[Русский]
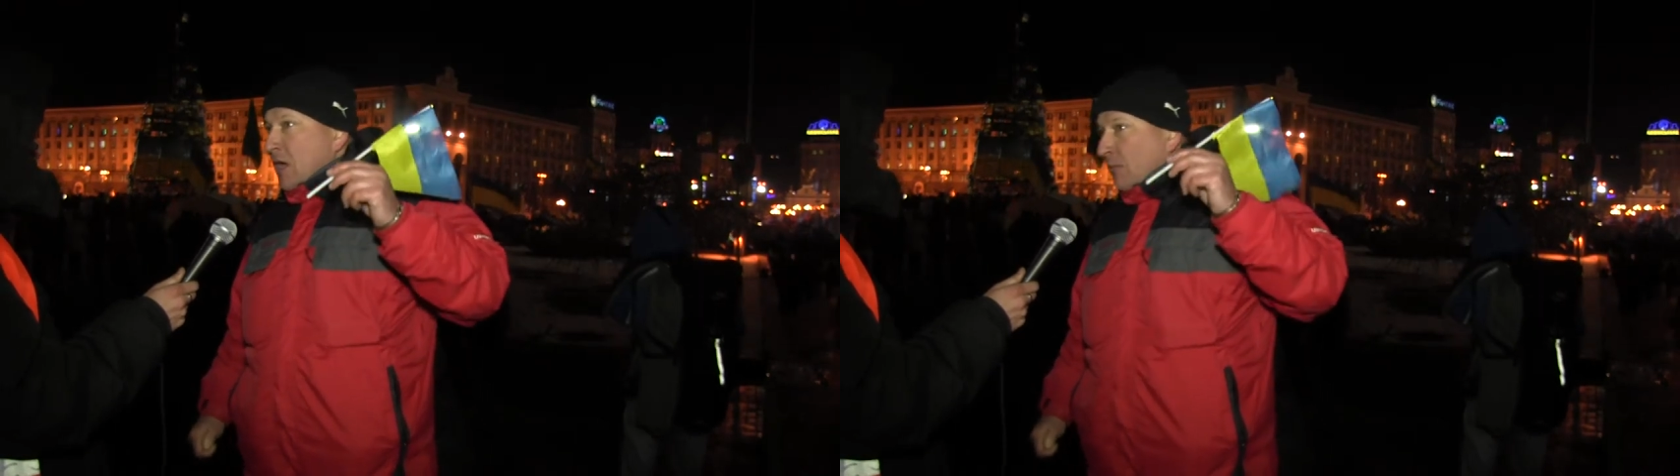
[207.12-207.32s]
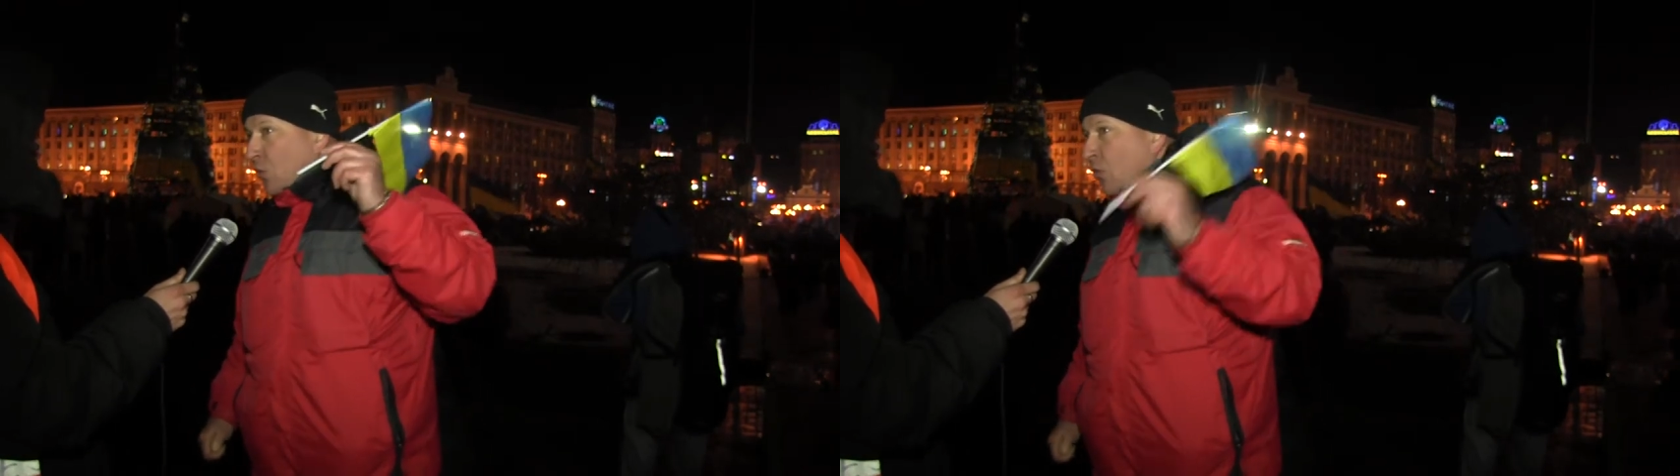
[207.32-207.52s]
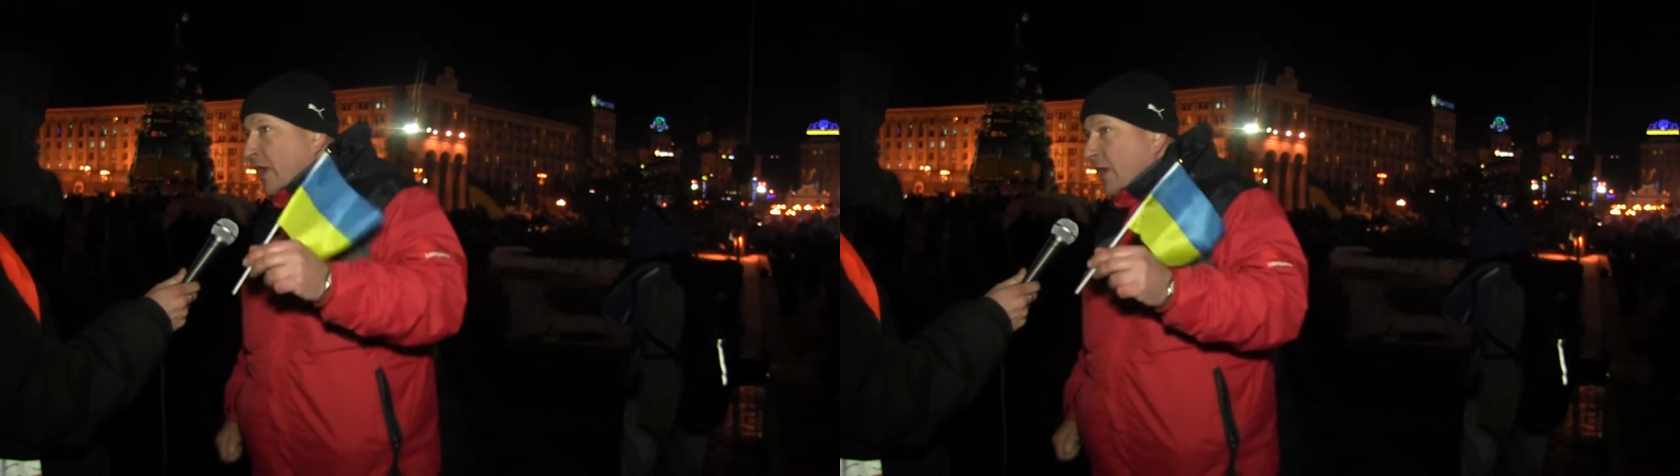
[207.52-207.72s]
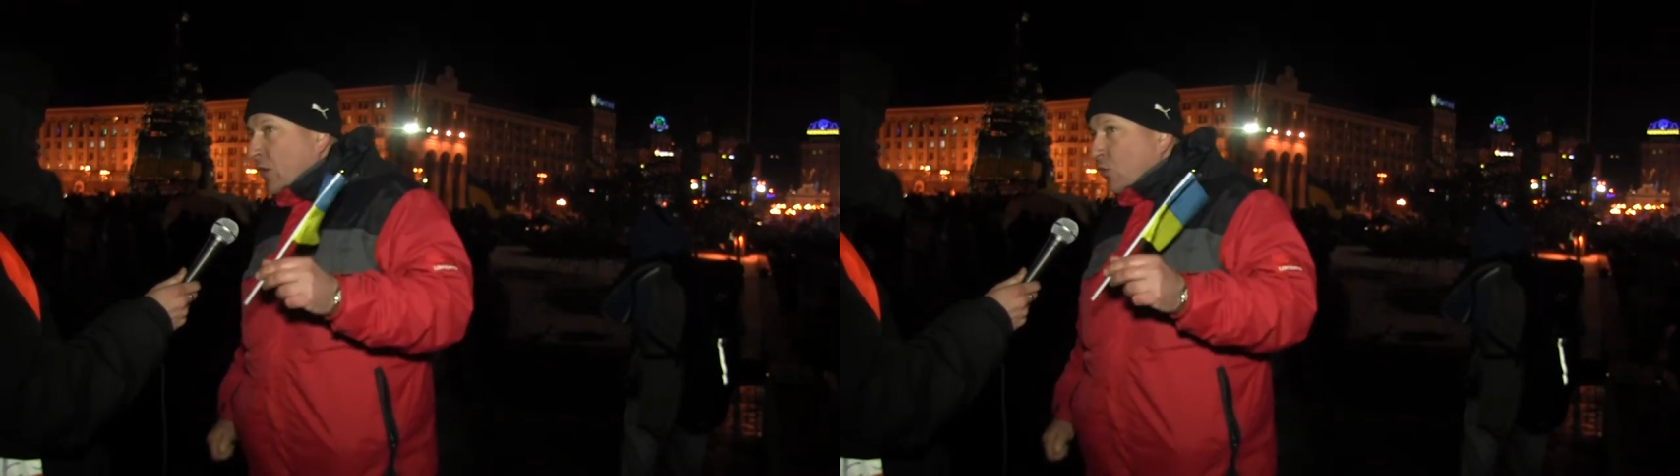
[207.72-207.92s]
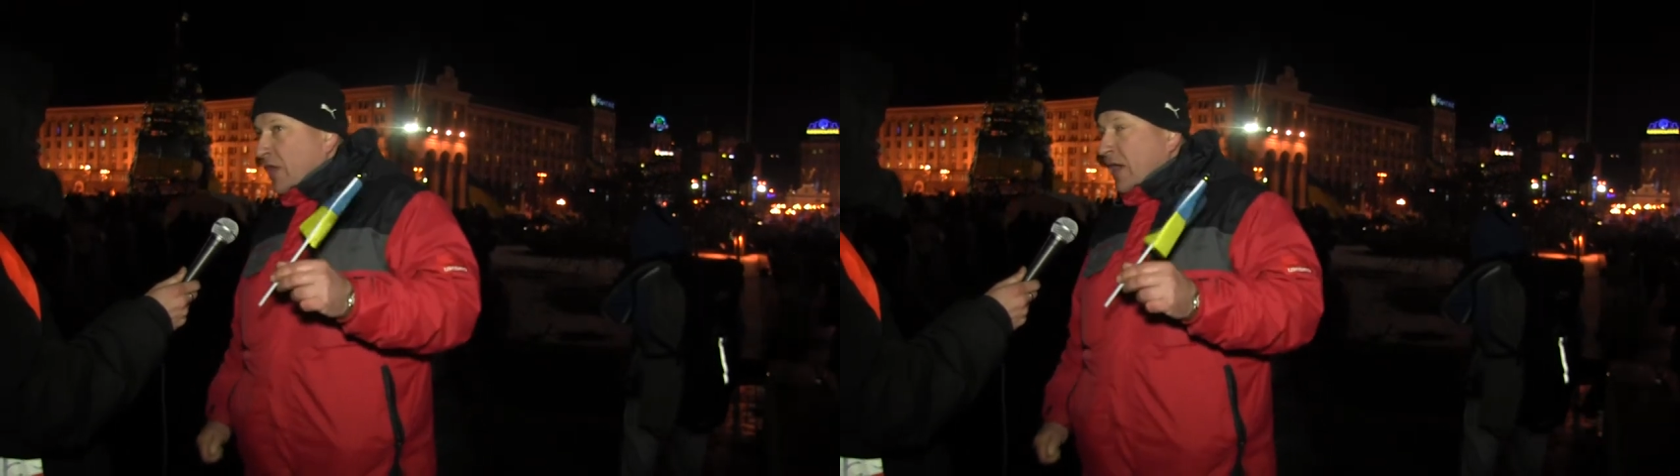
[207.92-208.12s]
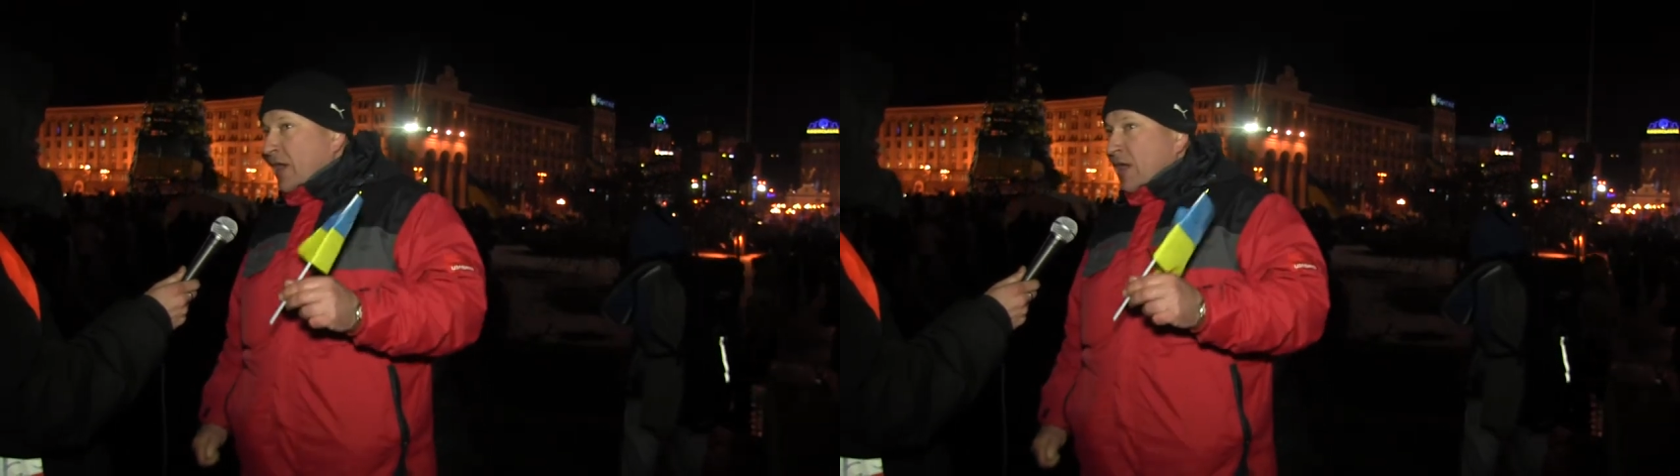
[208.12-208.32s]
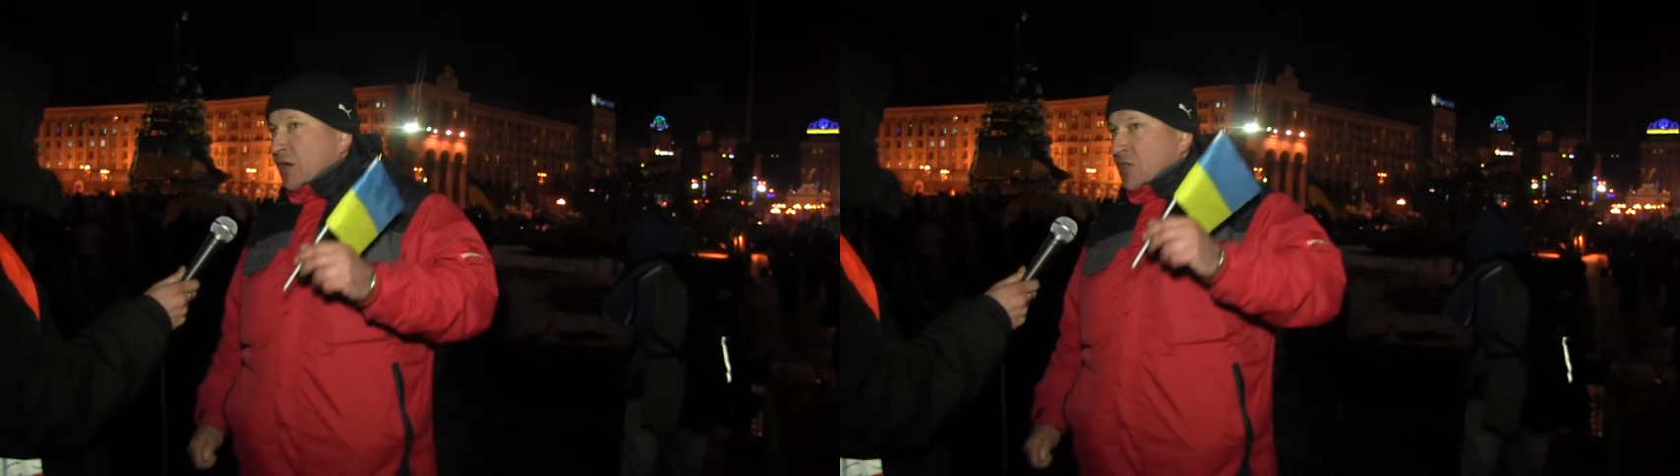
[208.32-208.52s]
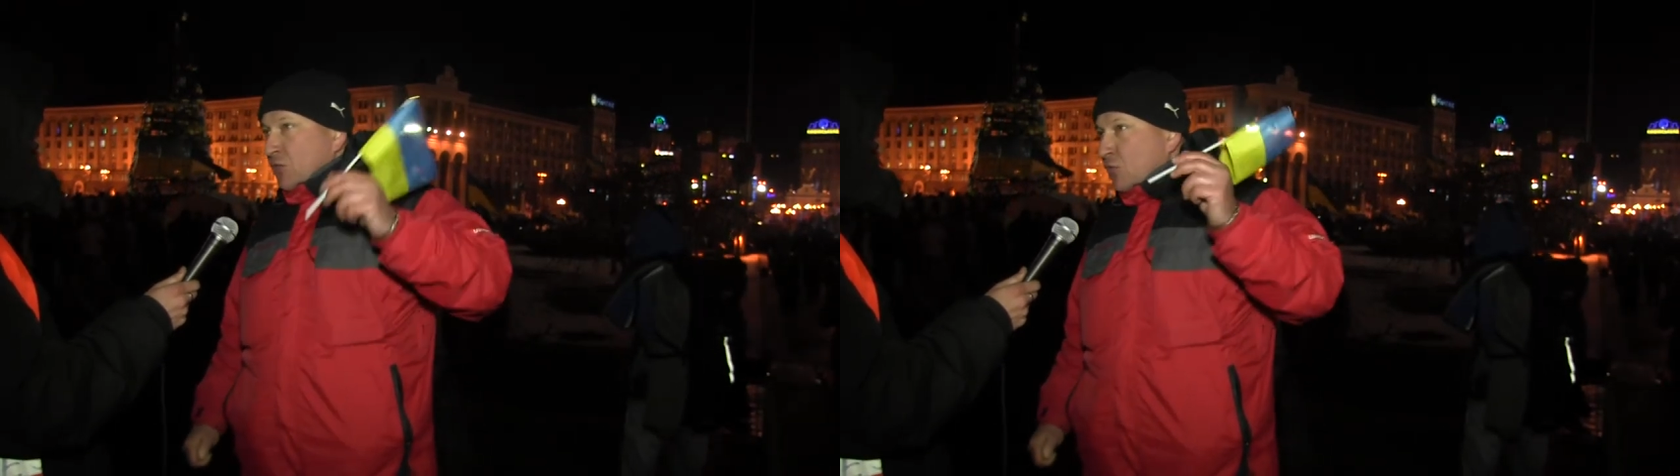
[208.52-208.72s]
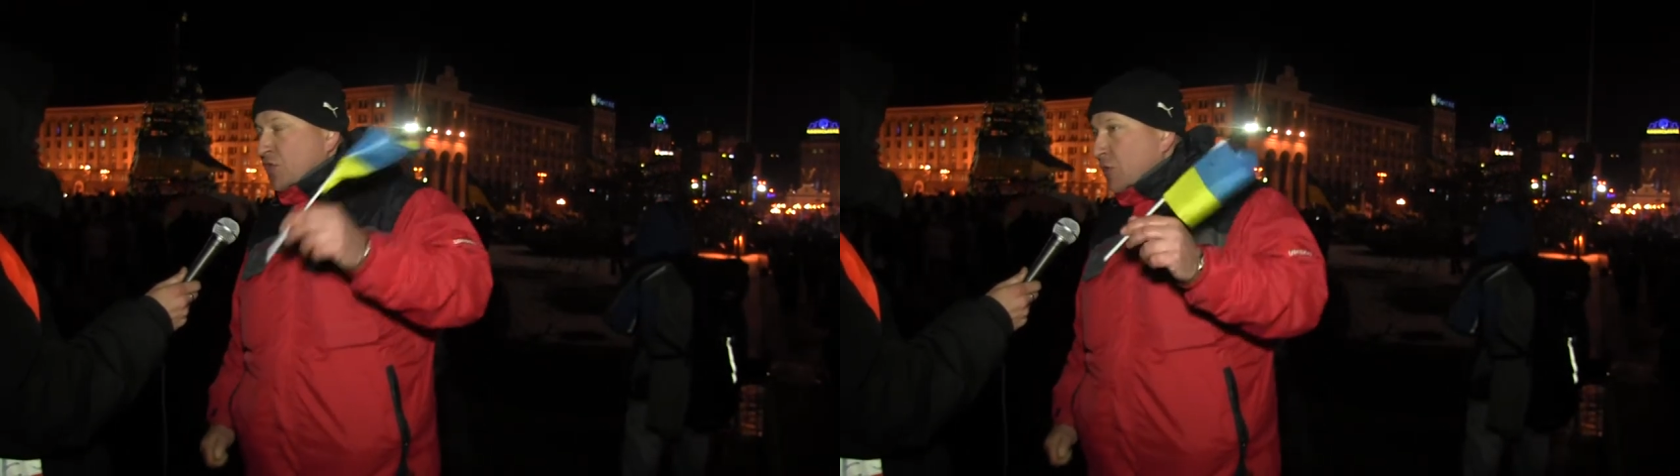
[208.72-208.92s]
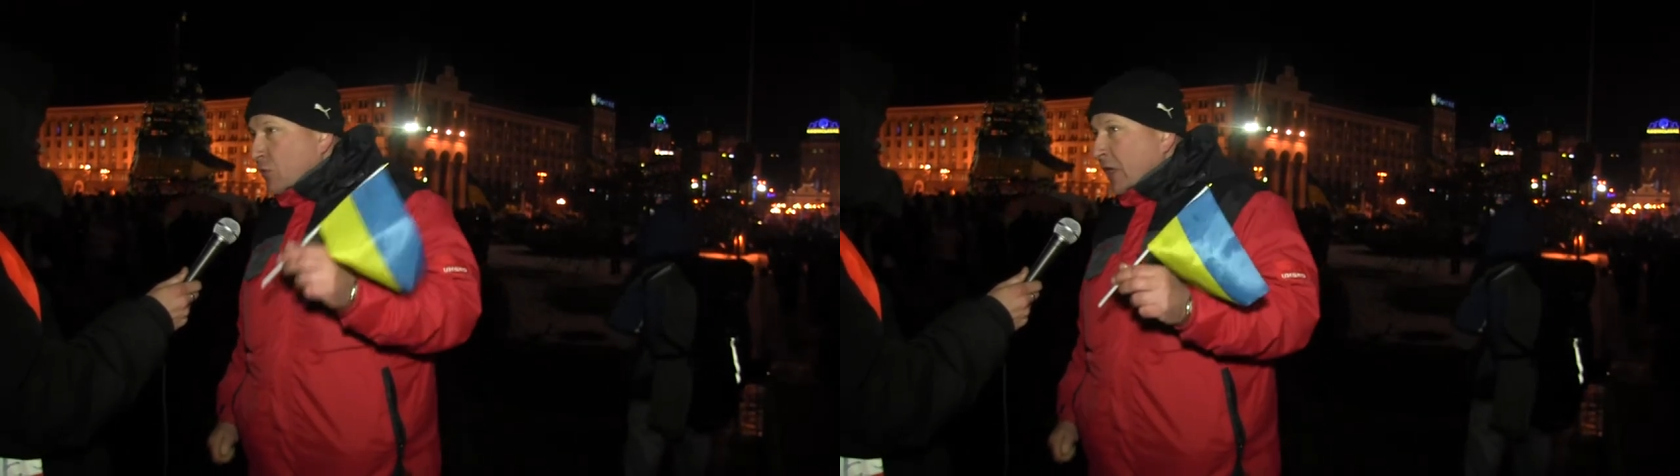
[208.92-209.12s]
многие люди,
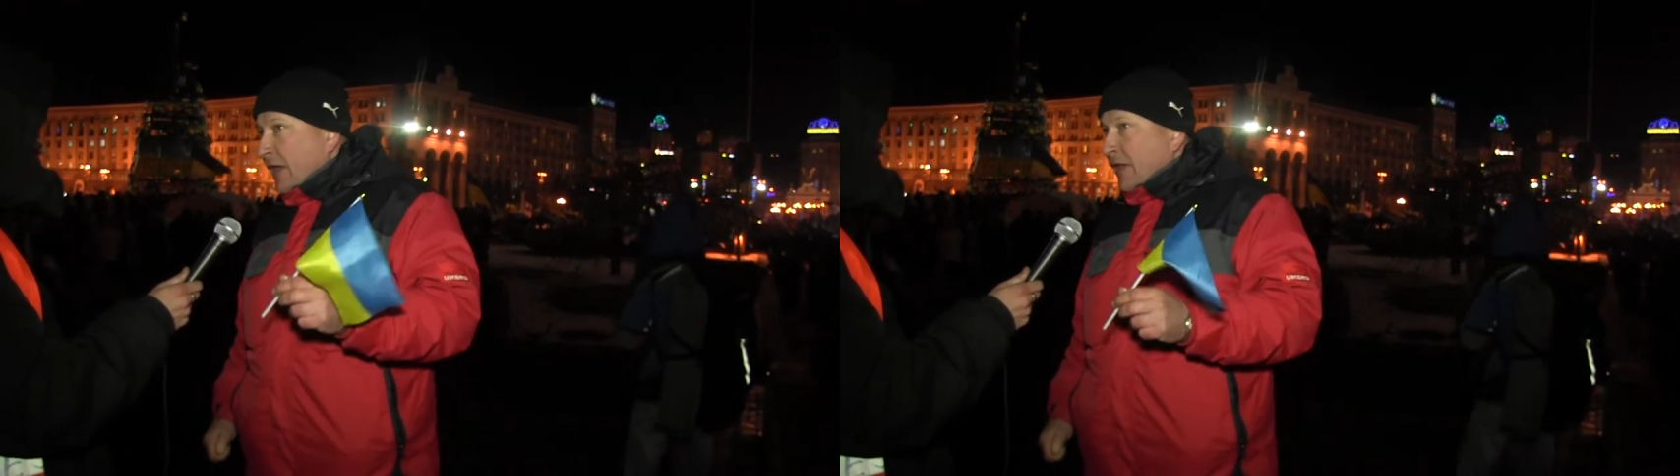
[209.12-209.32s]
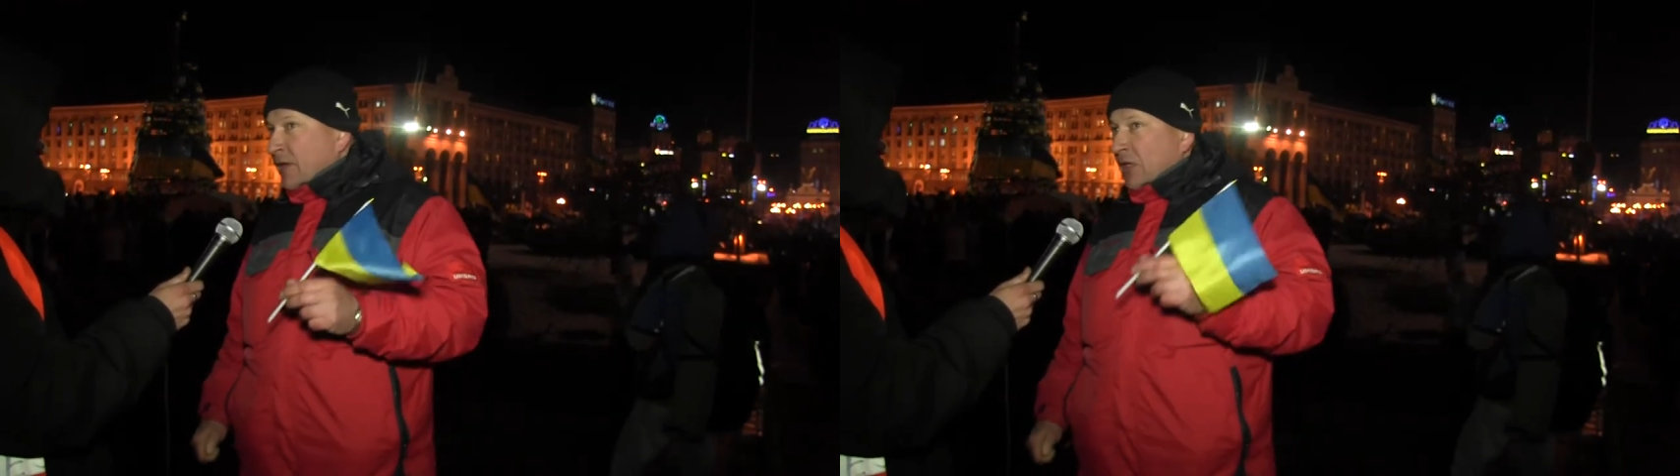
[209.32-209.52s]
живущие в Украине,